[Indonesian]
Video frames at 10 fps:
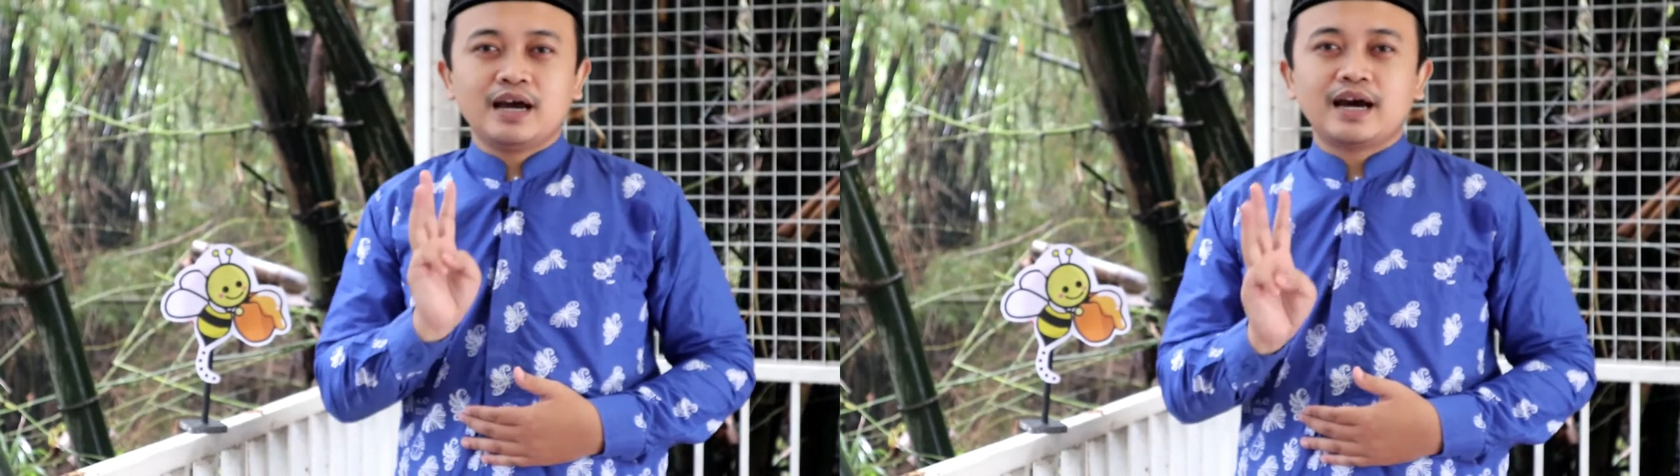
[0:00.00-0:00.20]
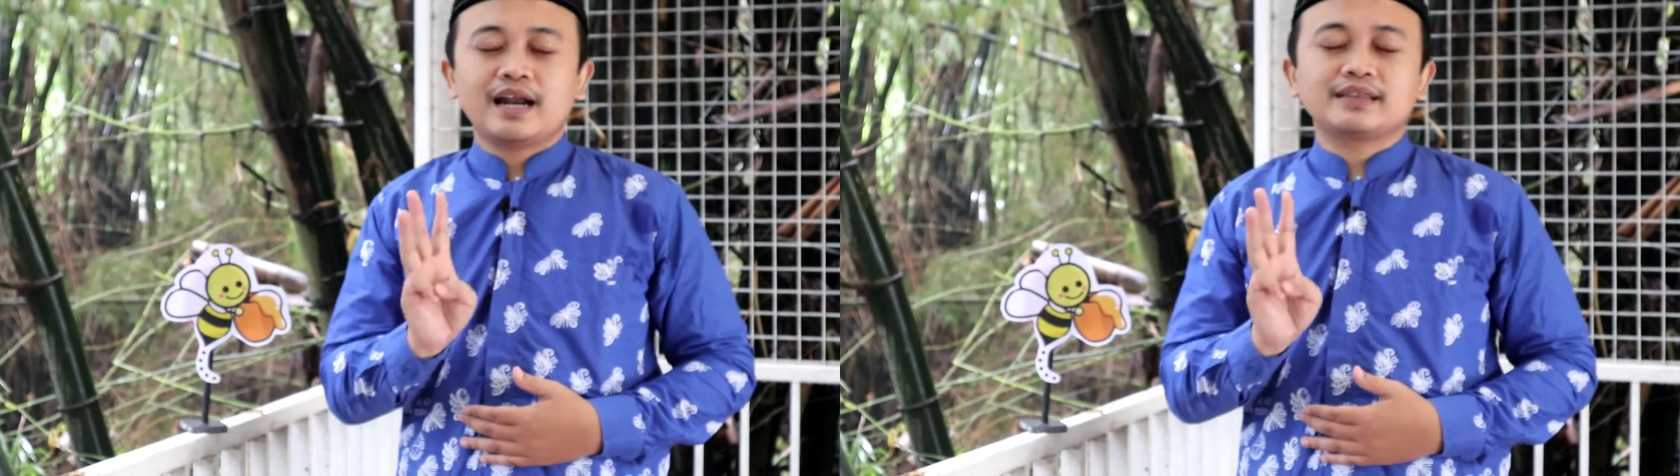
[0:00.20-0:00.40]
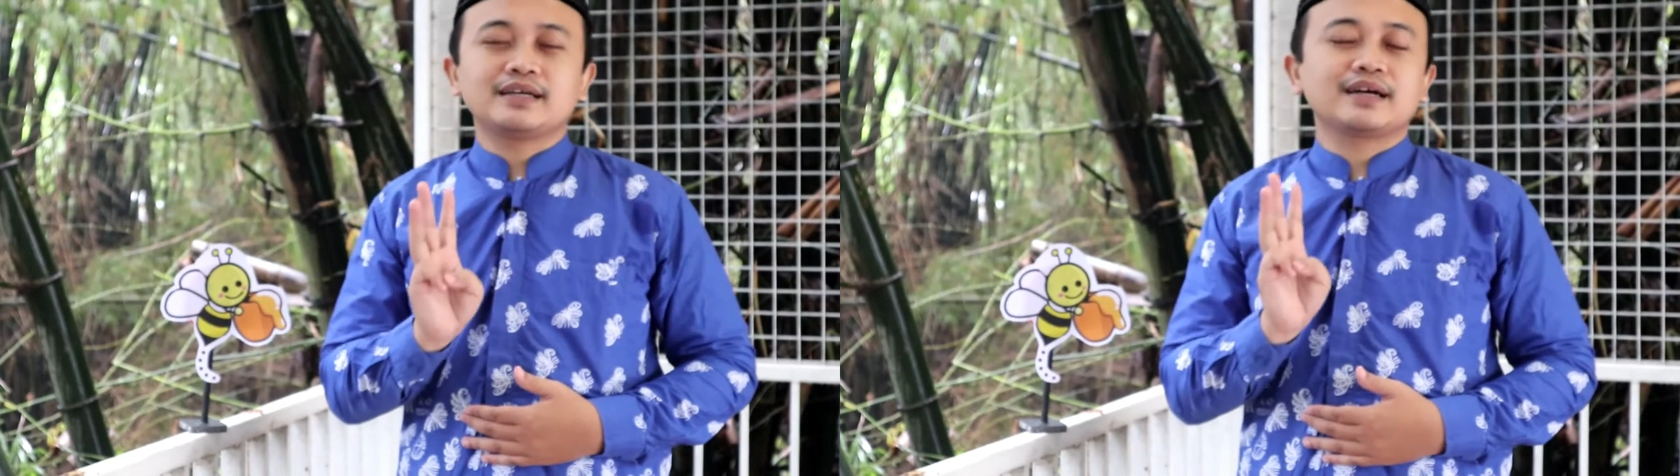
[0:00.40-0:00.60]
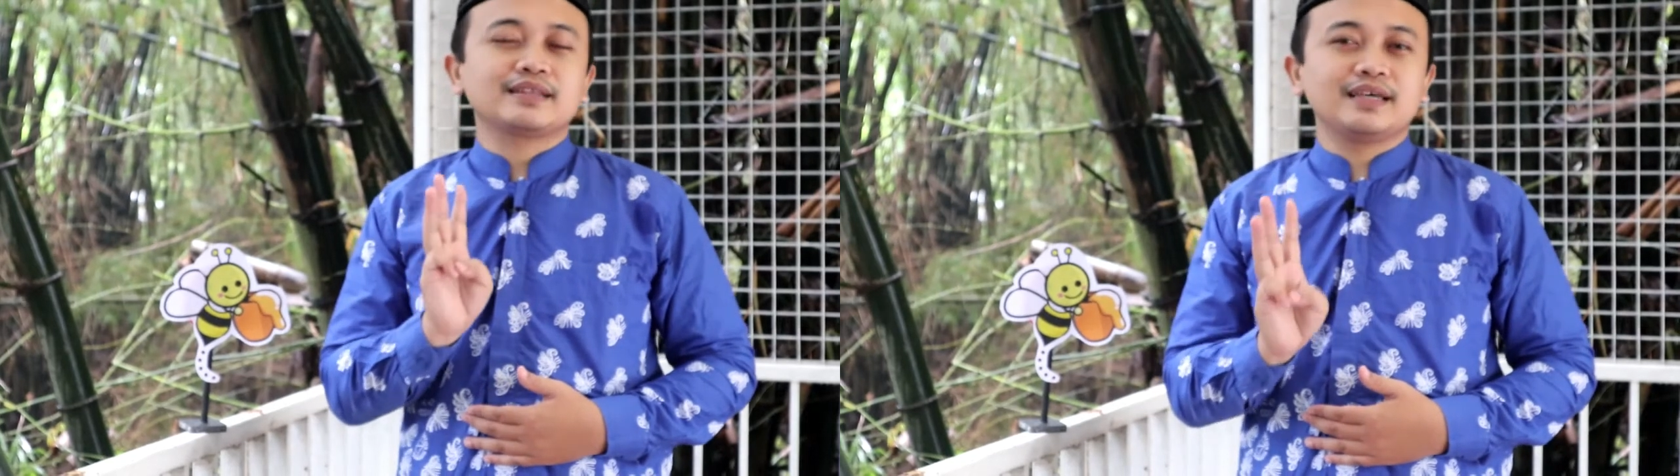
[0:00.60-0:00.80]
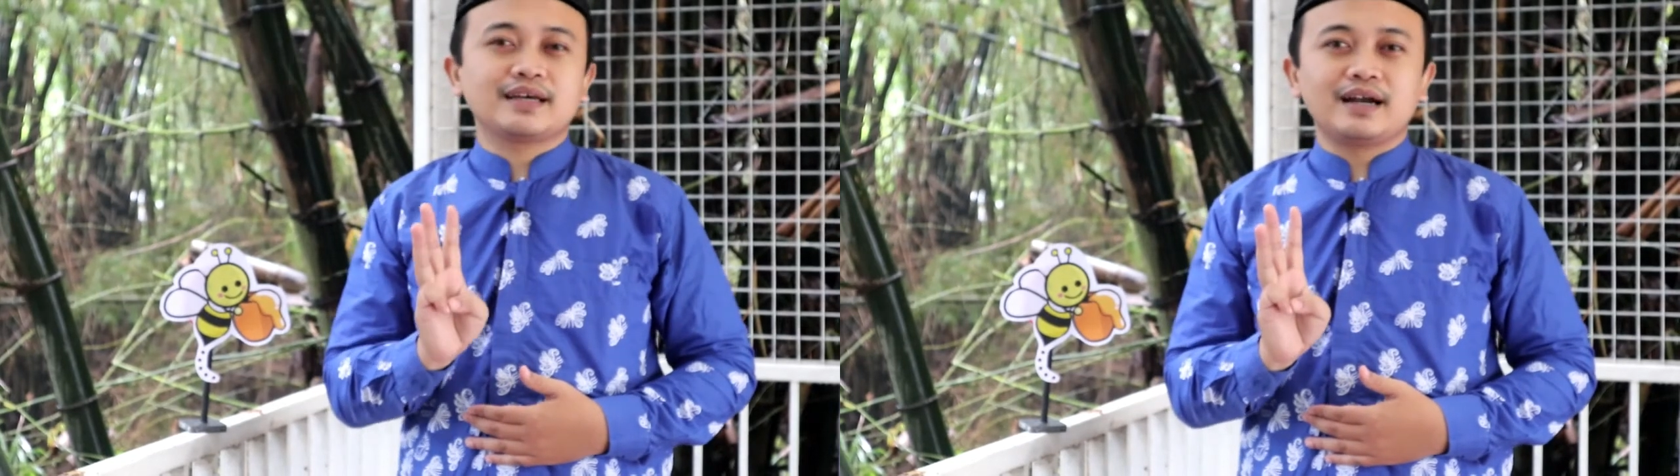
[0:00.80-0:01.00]
Karakter
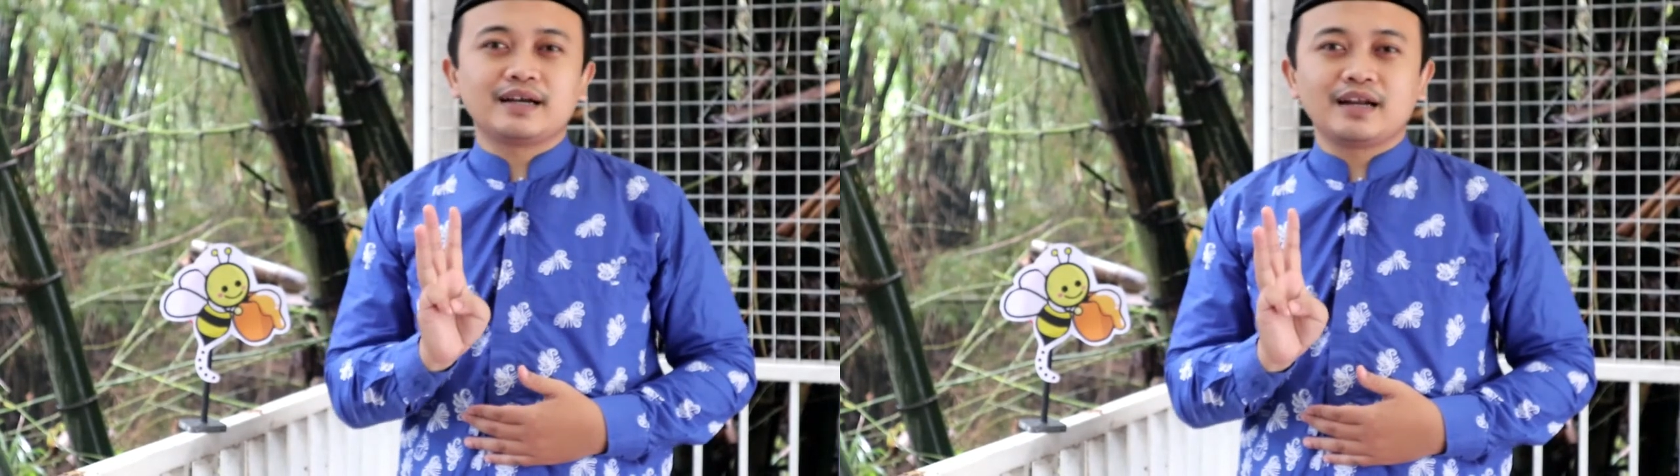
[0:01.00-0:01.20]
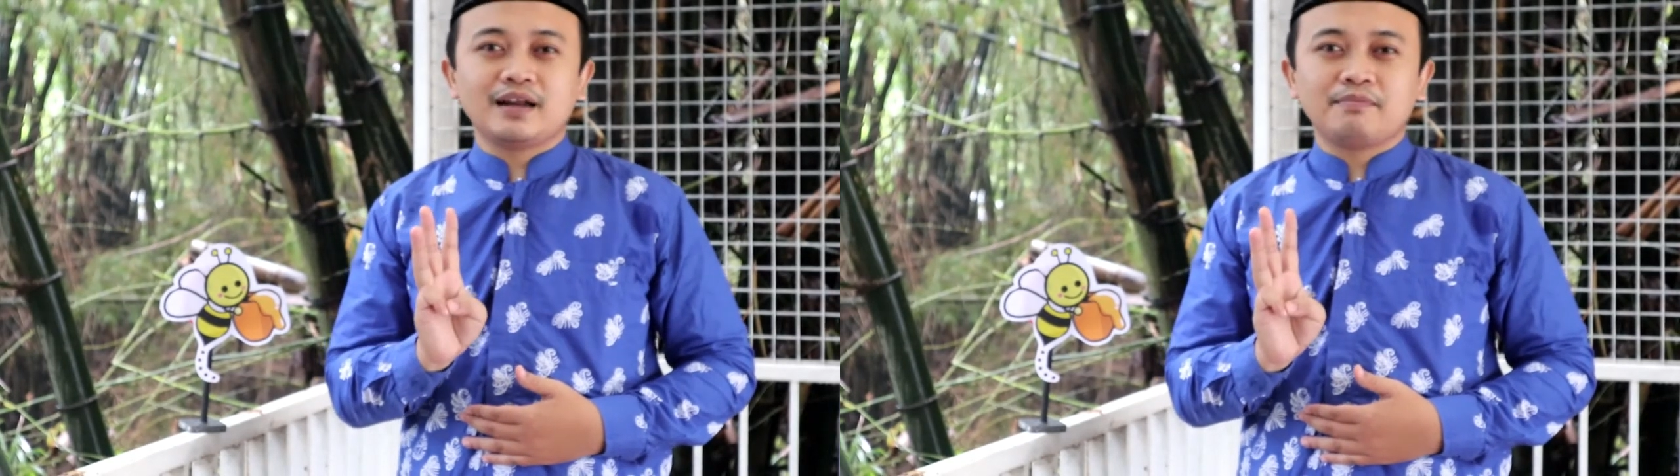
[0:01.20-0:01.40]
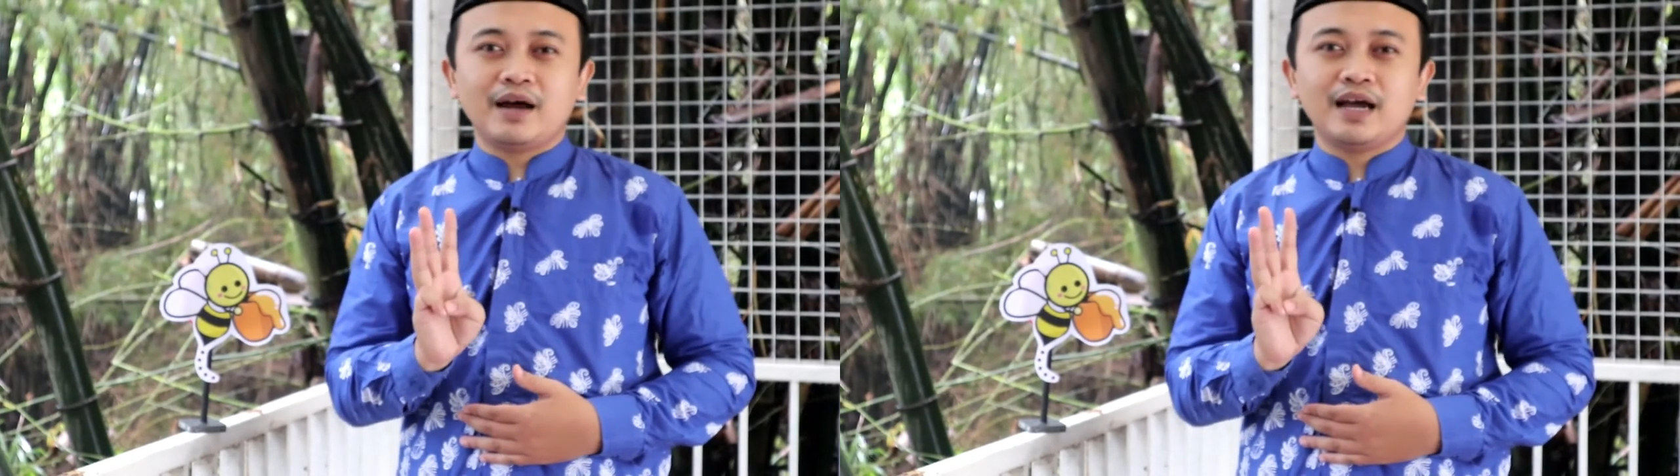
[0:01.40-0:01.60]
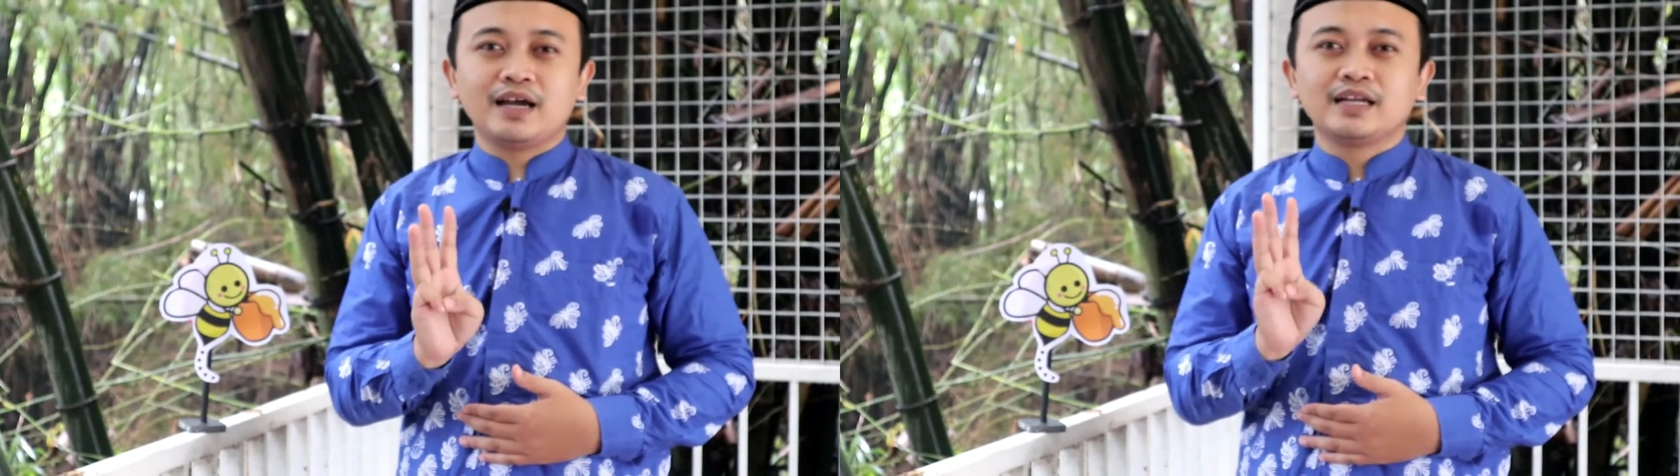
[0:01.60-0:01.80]
ketiga dari lebah,